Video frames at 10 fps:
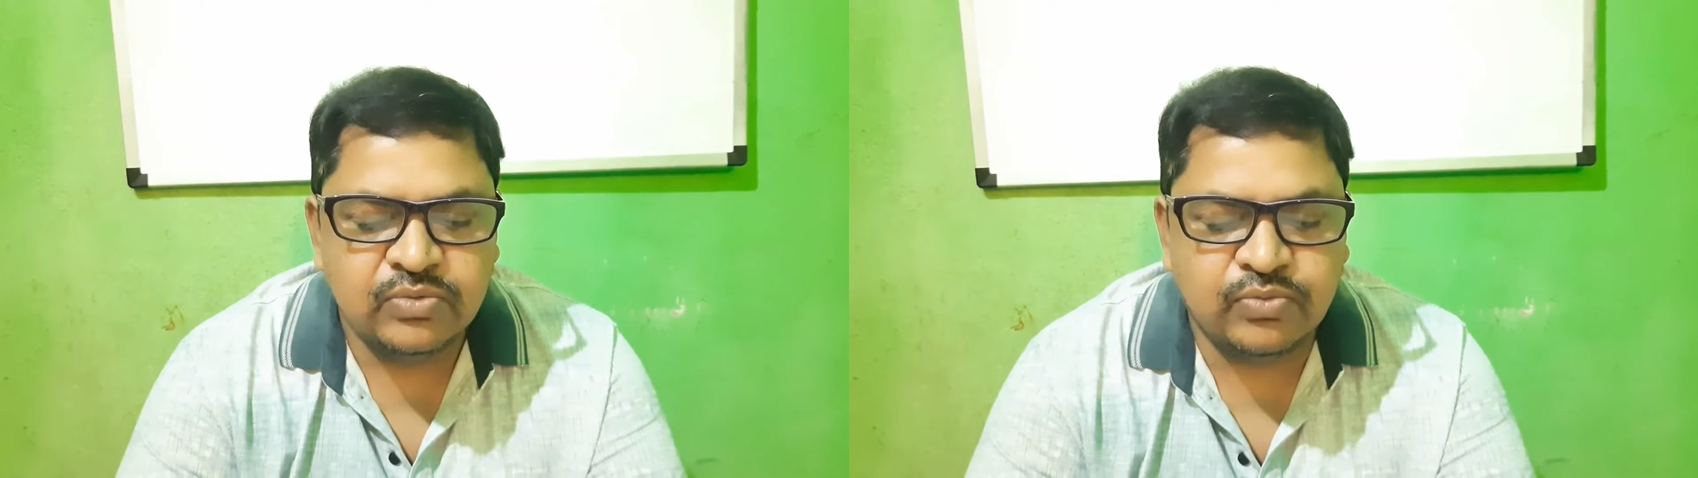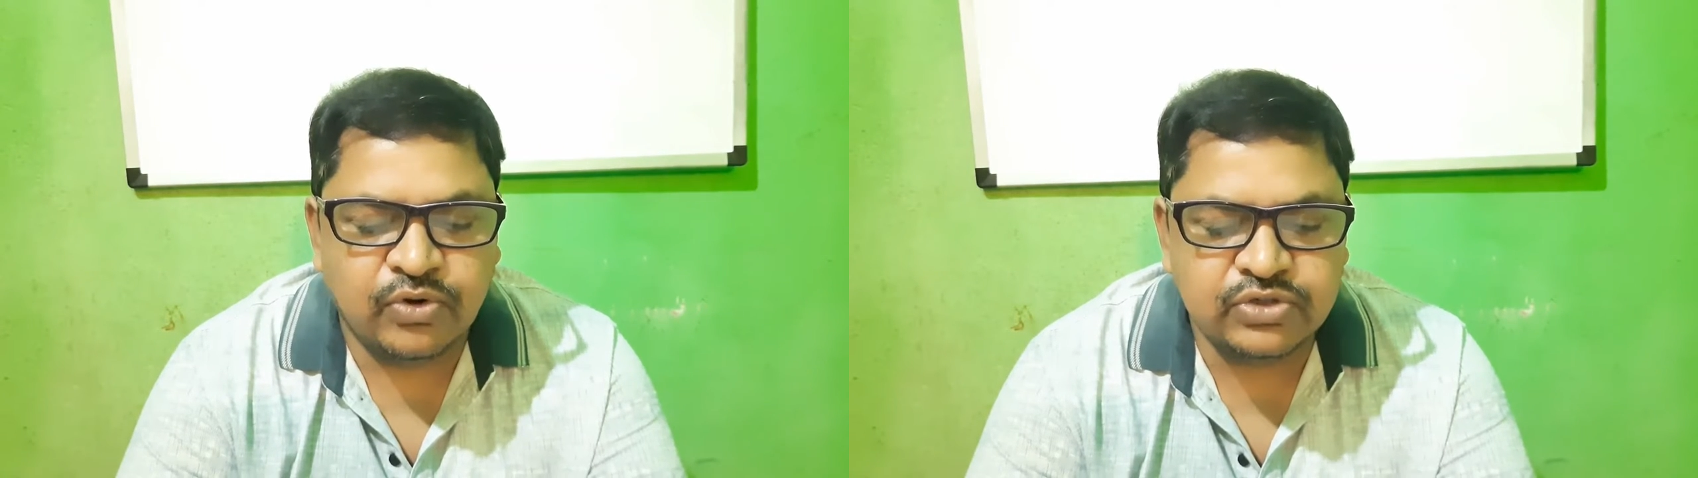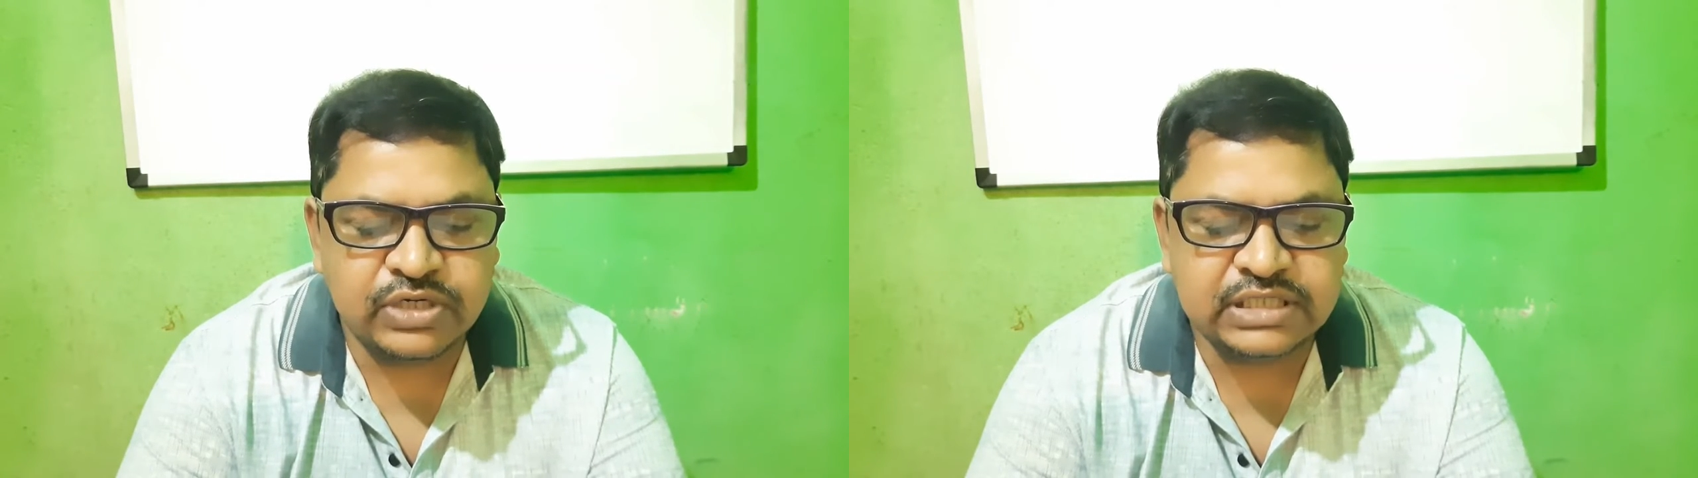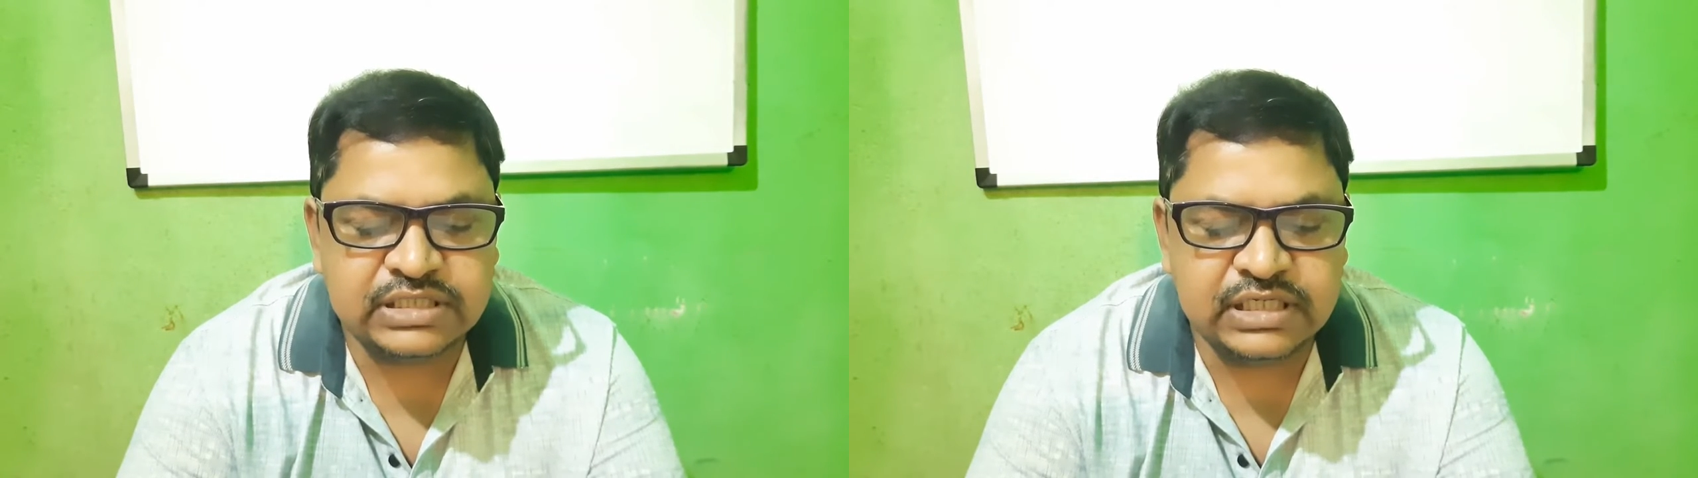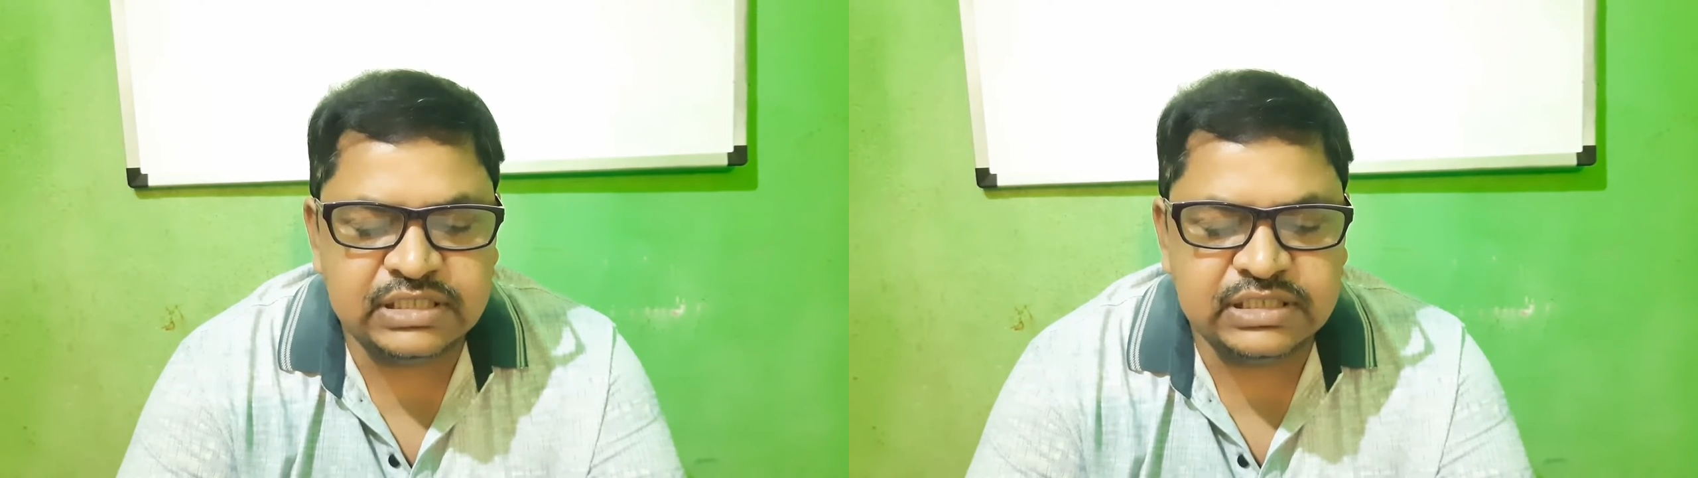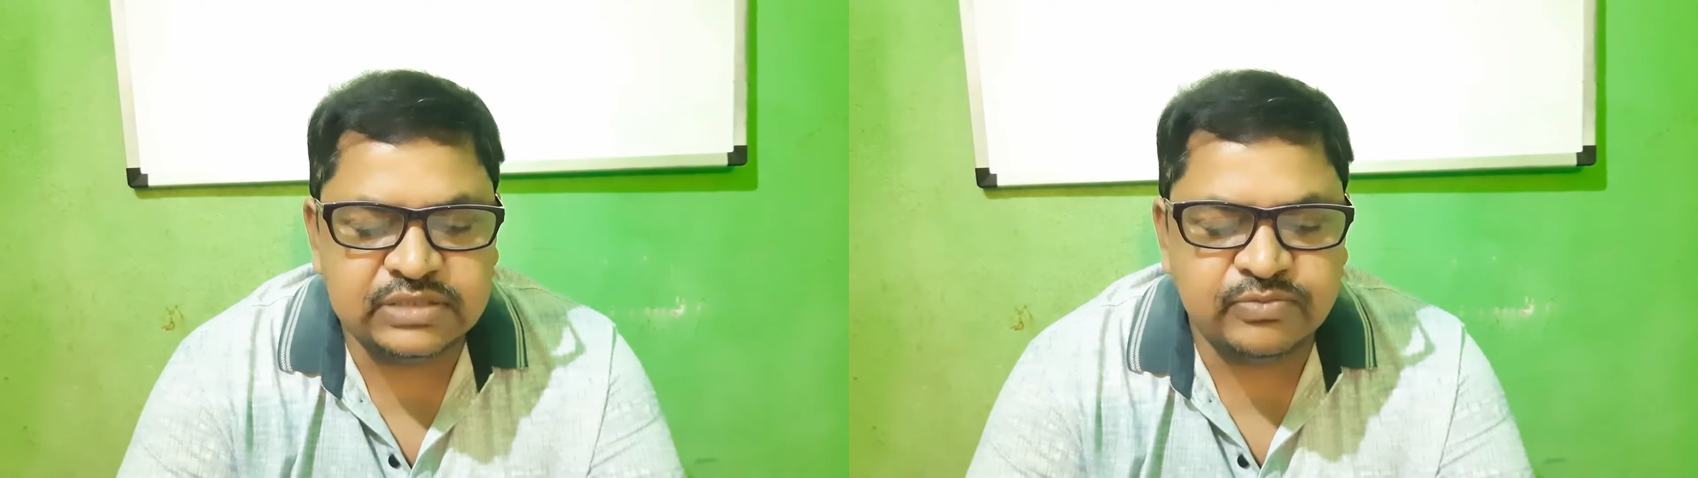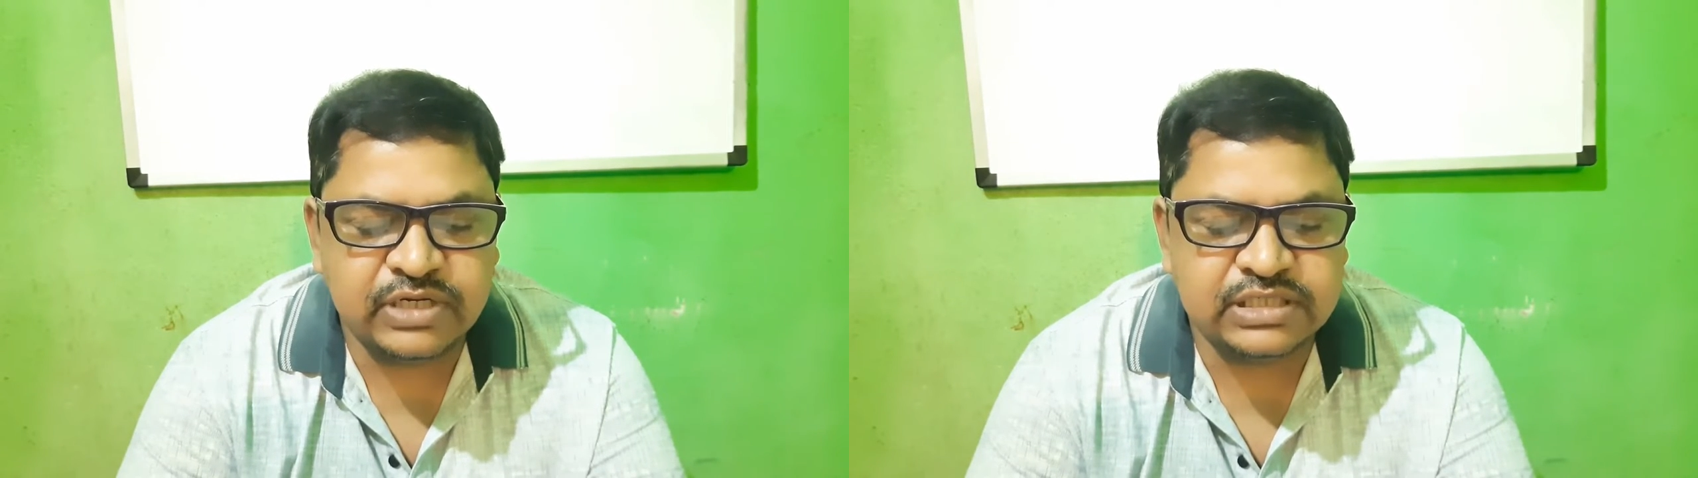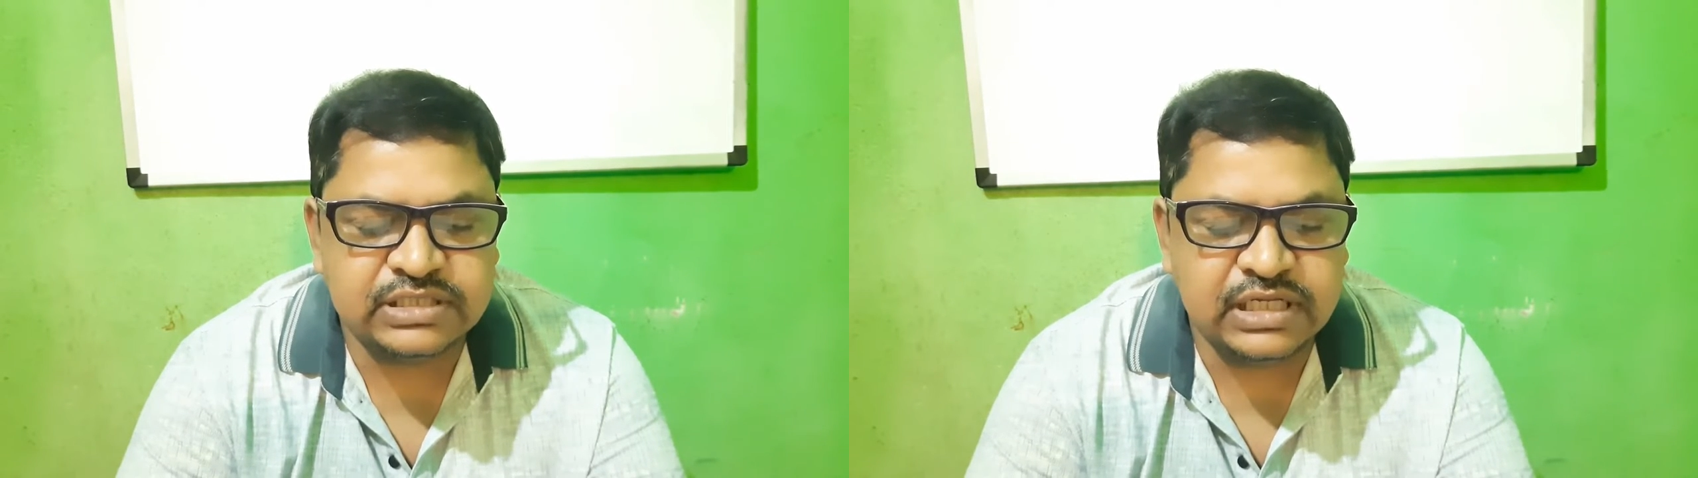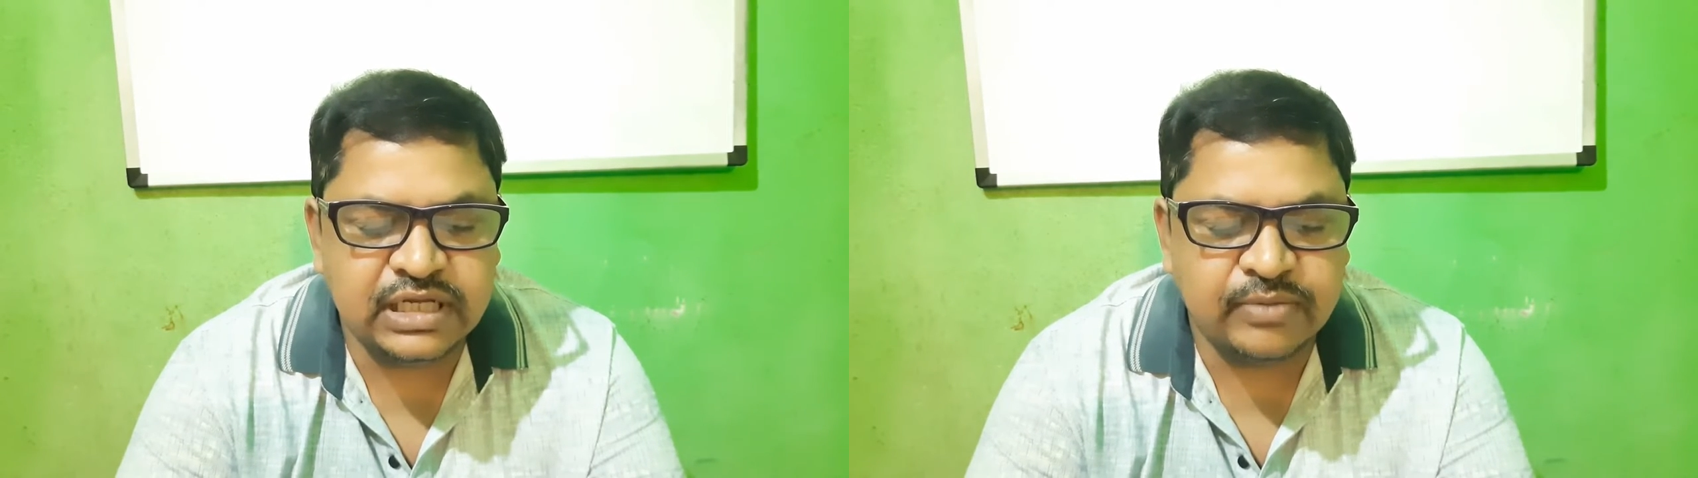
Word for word: ফোটোনাস্টি সিসমোনাস্টি